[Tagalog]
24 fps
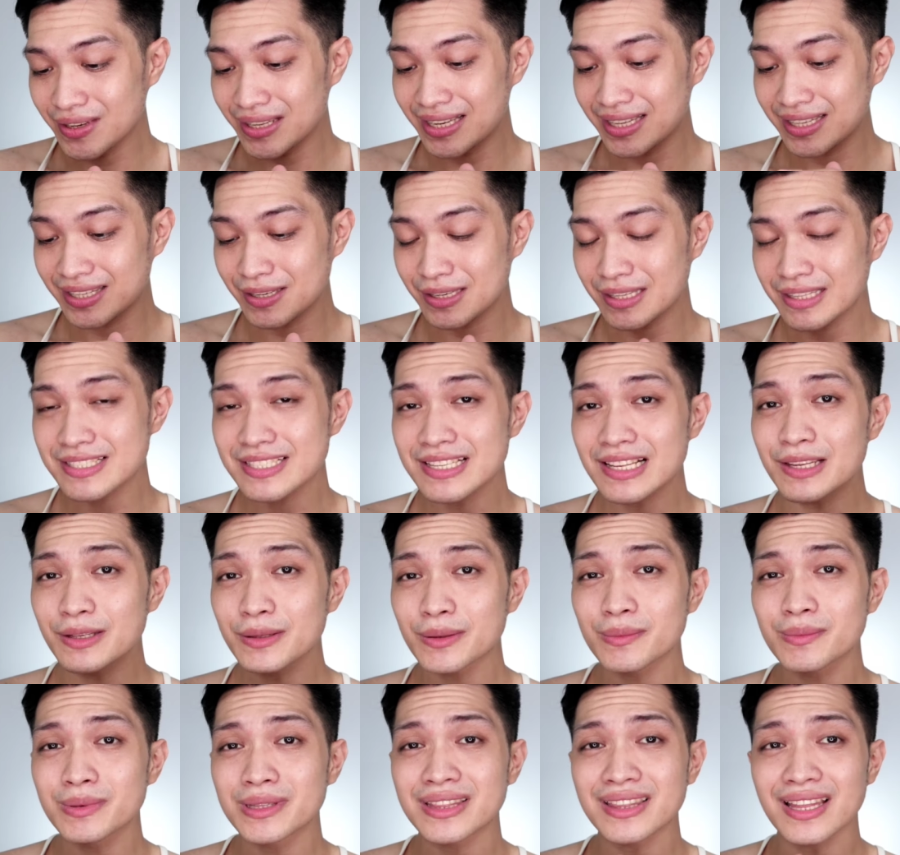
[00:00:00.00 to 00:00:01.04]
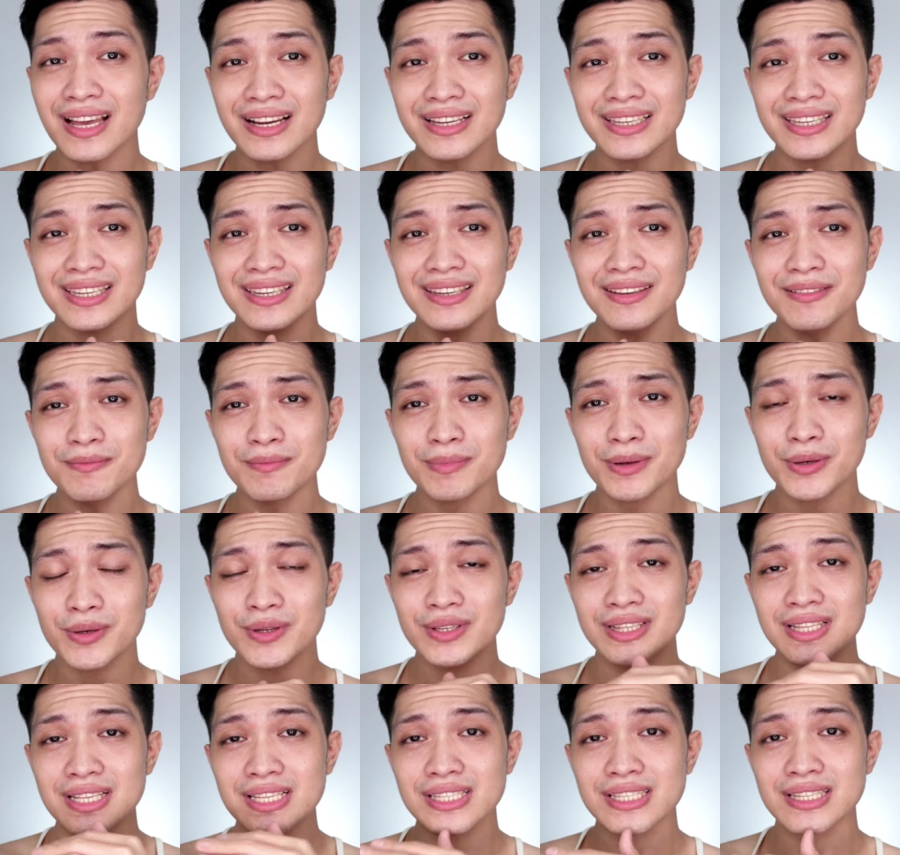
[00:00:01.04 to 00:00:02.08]
Feeling niya, it's a little bit tacky, pero
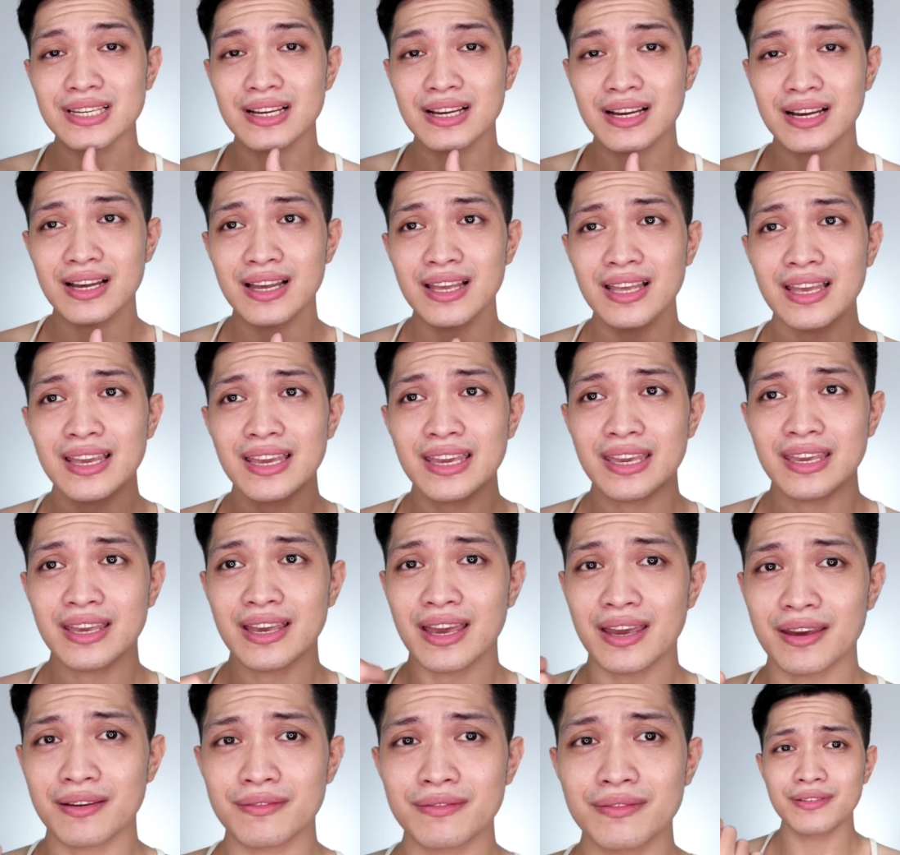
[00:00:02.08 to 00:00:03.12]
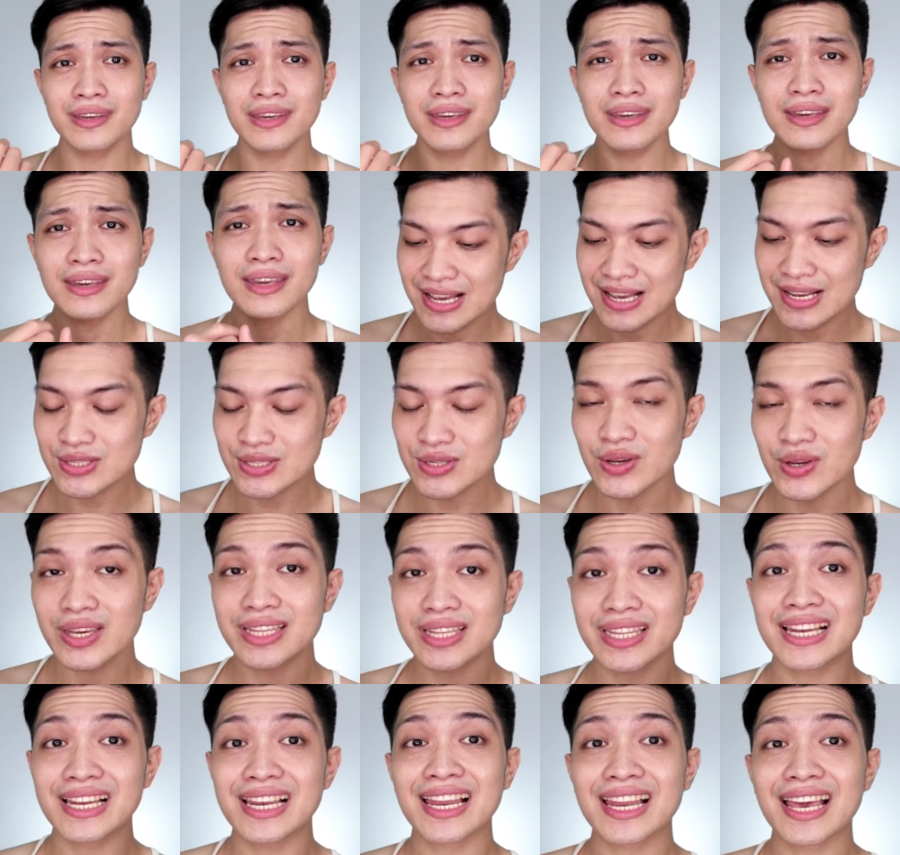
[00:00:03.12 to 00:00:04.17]
hindi siya heavy So,
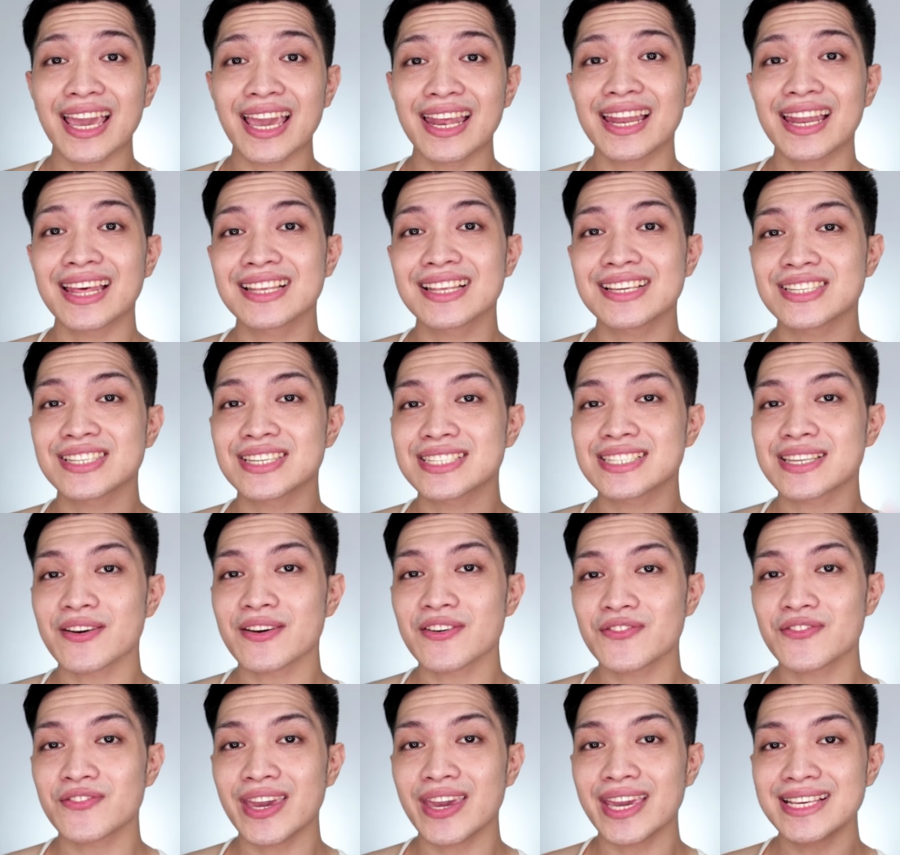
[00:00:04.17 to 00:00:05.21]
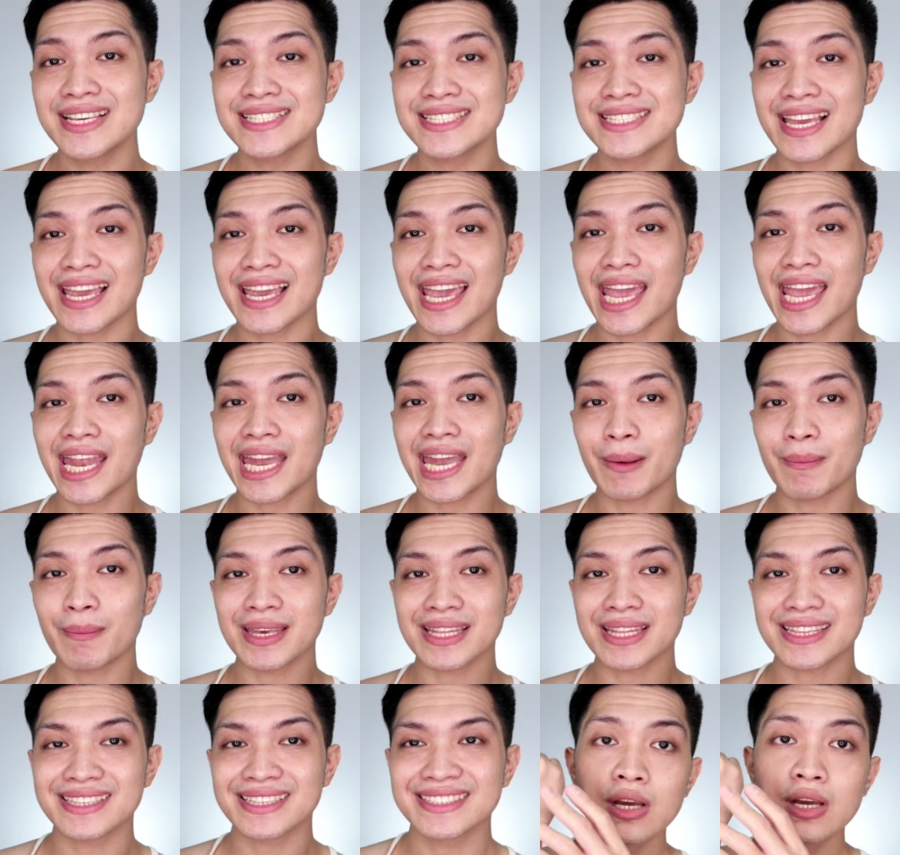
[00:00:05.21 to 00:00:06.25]
ayan, ilalagay natin siya sa face in a
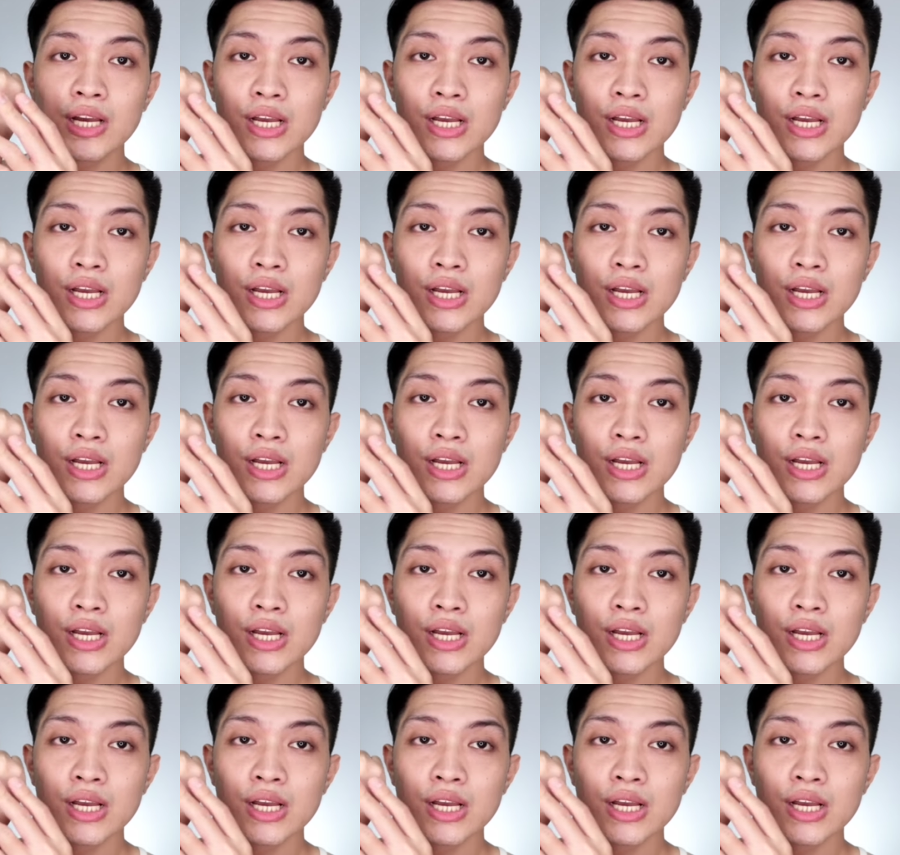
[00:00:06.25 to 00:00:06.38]
bit.